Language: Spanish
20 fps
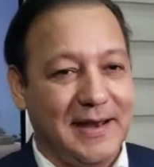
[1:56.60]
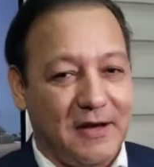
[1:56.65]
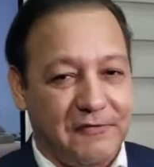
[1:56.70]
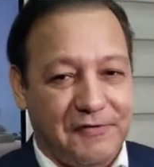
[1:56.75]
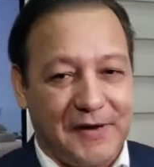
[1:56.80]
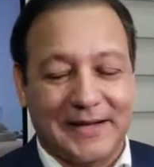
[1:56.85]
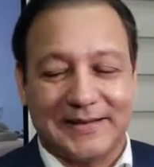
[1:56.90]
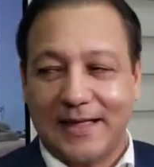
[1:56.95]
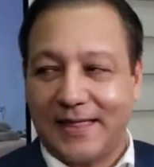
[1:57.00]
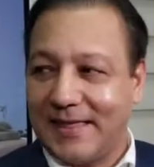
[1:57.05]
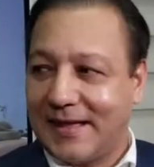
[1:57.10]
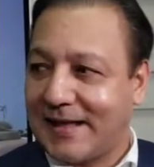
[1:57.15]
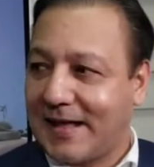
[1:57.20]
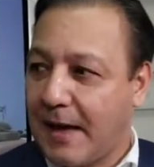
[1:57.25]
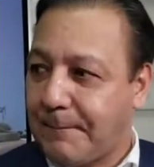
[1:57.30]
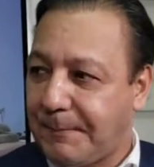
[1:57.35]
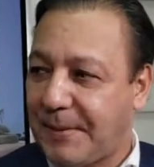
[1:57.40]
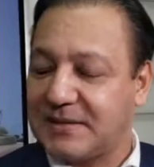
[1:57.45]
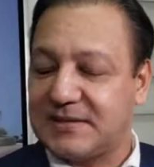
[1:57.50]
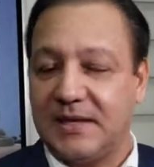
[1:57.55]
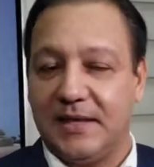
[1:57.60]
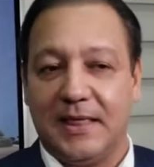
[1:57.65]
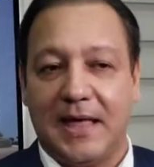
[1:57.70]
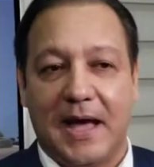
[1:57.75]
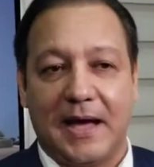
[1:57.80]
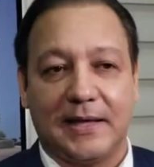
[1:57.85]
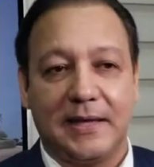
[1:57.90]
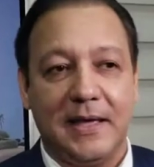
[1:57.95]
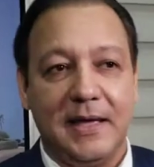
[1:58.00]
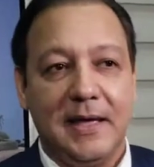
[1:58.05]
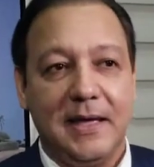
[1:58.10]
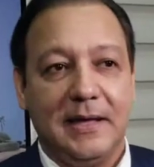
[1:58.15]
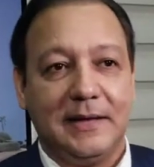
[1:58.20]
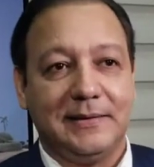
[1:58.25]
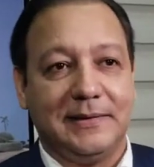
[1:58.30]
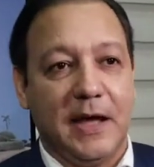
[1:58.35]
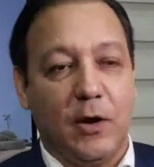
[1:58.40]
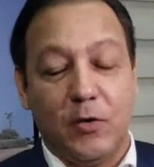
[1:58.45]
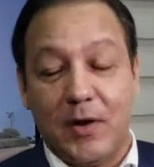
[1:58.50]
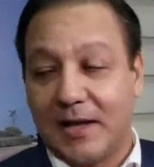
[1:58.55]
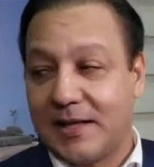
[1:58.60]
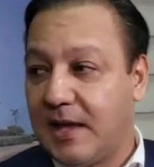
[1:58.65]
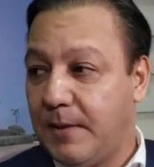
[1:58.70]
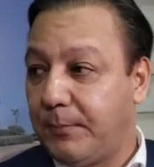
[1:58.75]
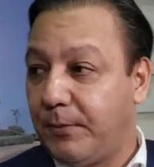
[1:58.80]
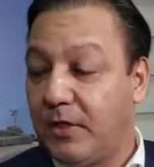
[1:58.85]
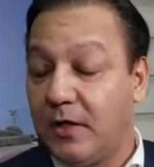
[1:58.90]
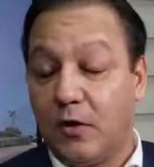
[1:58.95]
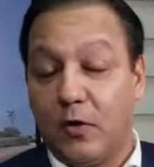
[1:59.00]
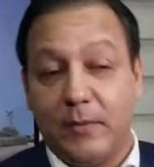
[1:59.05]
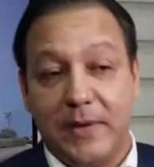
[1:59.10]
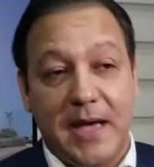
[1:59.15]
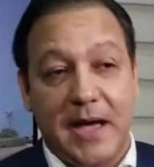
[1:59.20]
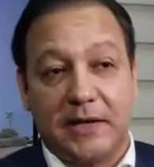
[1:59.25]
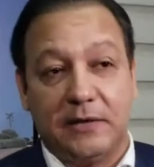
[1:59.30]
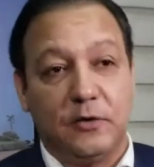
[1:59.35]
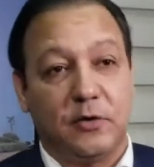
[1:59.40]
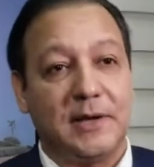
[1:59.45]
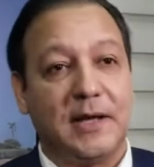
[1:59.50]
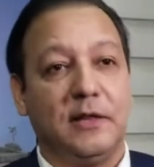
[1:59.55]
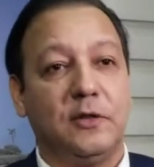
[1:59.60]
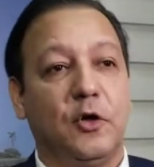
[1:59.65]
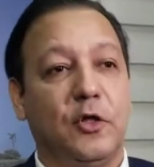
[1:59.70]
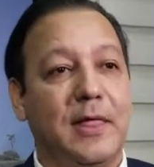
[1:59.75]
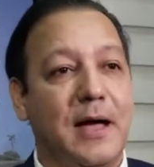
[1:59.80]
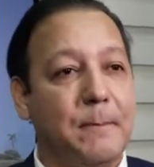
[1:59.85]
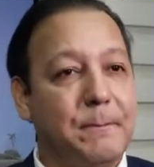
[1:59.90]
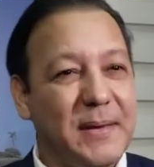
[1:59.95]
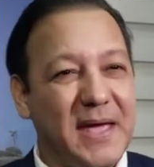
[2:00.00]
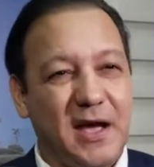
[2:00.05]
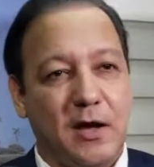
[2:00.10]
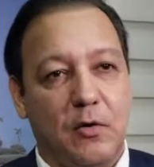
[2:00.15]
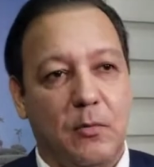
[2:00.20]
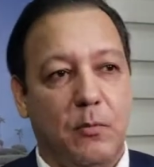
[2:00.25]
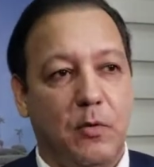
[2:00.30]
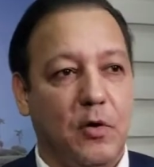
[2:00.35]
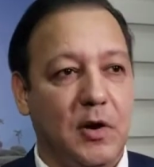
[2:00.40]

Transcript: y la falta de capacidad de un equipo de gobierno que no da pie con